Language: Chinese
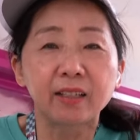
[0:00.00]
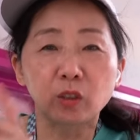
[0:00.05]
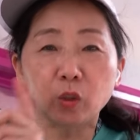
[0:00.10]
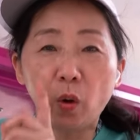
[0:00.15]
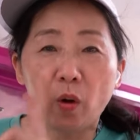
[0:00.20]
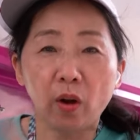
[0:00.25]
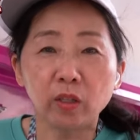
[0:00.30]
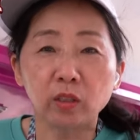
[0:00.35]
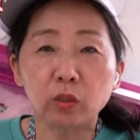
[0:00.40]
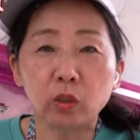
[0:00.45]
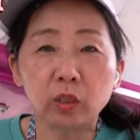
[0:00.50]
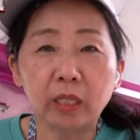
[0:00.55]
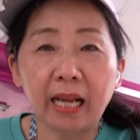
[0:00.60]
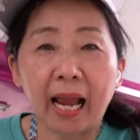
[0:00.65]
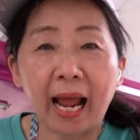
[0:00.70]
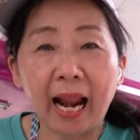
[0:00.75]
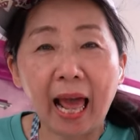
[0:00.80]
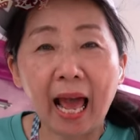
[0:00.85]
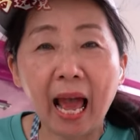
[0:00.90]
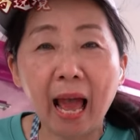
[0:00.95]
做
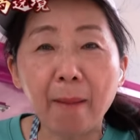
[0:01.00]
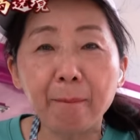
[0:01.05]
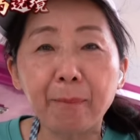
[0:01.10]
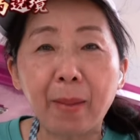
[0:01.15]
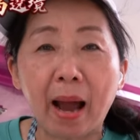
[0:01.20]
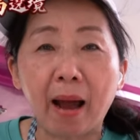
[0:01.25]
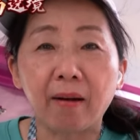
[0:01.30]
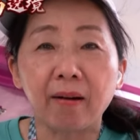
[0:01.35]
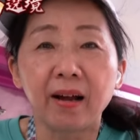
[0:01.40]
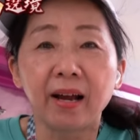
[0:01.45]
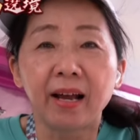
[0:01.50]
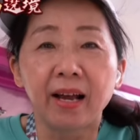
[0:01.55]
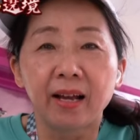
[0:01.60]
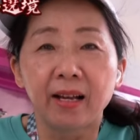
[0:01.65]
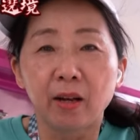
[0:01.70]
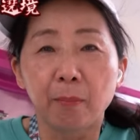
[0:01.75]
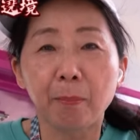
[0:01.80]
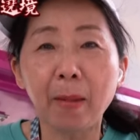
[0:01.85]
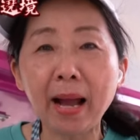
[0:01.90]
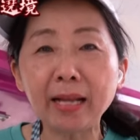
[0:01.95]
卡拉汉堡，
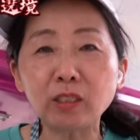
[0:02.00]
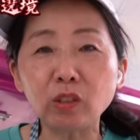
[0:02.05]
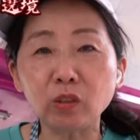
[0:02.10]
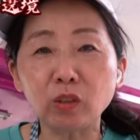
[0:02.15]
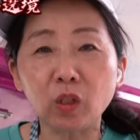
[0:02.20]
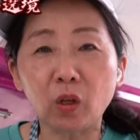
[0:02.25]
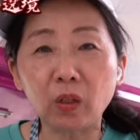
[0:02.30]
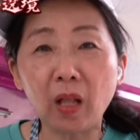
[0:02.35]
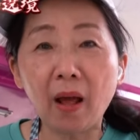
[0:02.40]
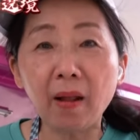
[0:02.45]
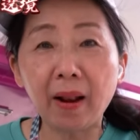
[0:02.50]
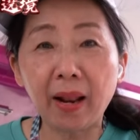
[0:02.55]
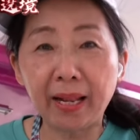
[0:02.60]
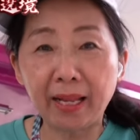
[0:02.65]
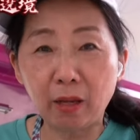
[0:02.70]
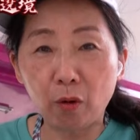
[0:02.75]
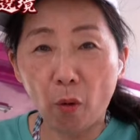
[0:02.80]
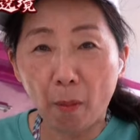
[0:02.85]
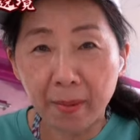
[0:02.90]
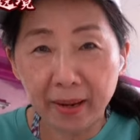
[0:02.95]
妈祖走到哪
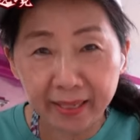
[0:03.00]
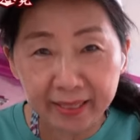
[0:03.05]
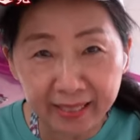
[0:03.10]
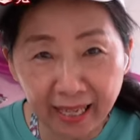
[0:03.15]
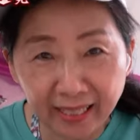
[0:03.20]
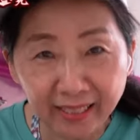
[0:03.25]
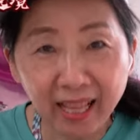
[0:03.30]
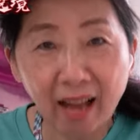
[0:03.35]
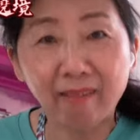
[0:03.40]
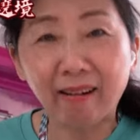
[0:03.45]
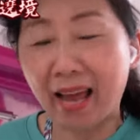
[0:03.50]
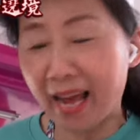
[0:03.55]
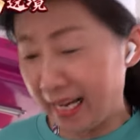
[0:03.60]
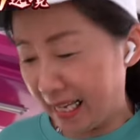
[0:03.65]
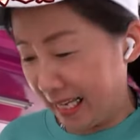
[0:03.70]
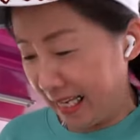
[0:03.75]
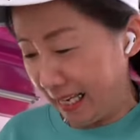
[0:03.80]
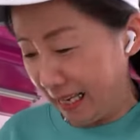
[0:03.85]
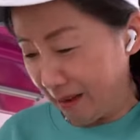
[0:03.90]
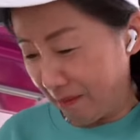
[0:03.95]
里，我们跟到哪
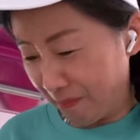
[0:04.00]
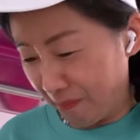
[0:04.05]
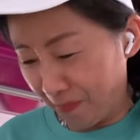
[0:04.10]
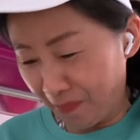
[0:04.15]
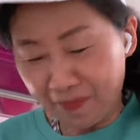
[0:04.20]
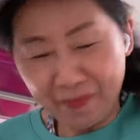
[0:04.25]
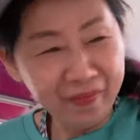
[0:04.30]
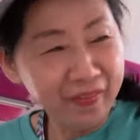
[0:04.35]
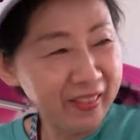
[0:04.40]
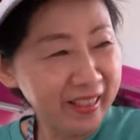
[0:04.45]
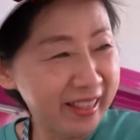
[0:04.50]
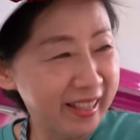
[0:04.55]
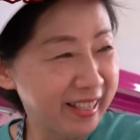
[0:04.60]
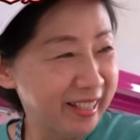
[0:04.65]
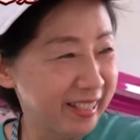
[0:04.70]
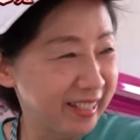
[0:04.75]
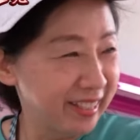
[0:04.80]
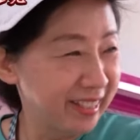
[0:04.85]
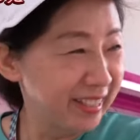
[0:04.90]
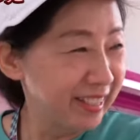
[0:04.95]
里。是不是今
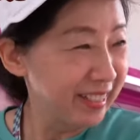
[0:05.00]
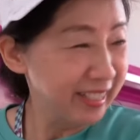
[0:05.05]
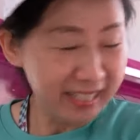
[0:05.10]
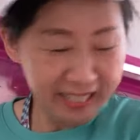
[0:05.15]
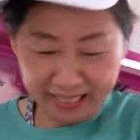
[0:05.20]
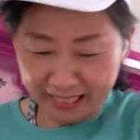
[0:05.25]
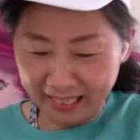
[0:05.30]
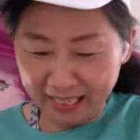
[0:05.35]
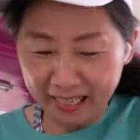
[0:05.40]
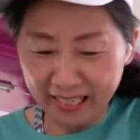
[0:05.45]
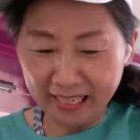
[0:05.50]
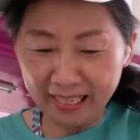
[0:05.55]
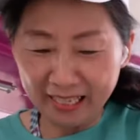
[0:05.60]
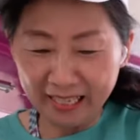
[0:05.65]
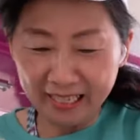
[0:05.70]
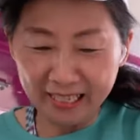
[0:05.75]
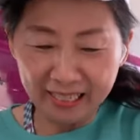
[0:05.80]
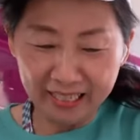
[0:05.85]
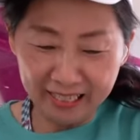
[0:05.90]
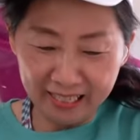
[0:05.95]
天提供了非常
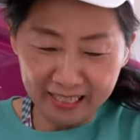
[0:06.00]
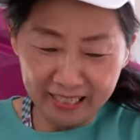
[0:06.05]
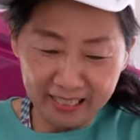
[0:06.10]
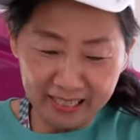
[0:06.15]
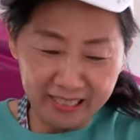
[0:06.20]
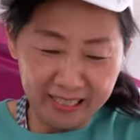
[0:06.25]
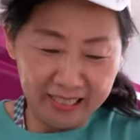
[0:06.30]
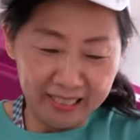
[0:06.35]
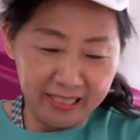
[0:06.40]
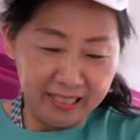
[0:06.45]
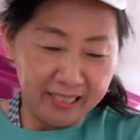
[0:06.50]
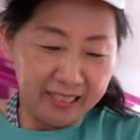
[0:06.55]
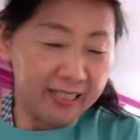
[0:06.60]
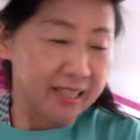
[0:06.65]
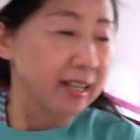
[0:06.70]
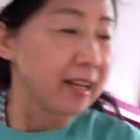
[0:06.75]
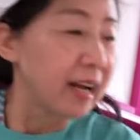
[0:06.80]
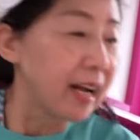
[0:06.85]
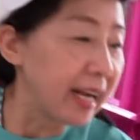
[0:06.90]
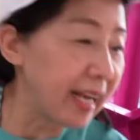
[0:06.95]
多的量给大家？
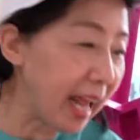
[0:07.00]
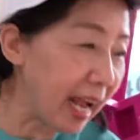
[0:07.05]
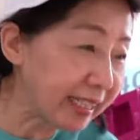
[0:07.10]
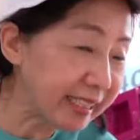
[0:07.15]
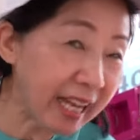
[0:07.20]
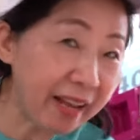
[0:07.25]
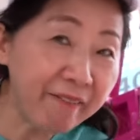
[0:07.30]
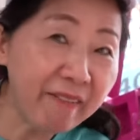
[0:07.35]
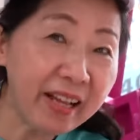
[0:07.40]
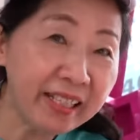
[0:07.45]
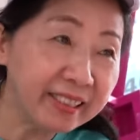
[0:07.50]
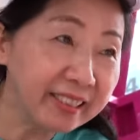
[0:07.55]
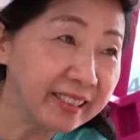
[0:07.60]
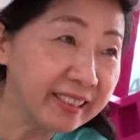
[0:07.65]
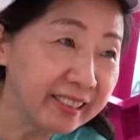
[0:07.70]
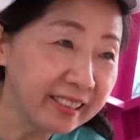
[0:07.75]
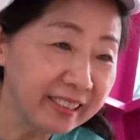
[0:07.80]
两千份，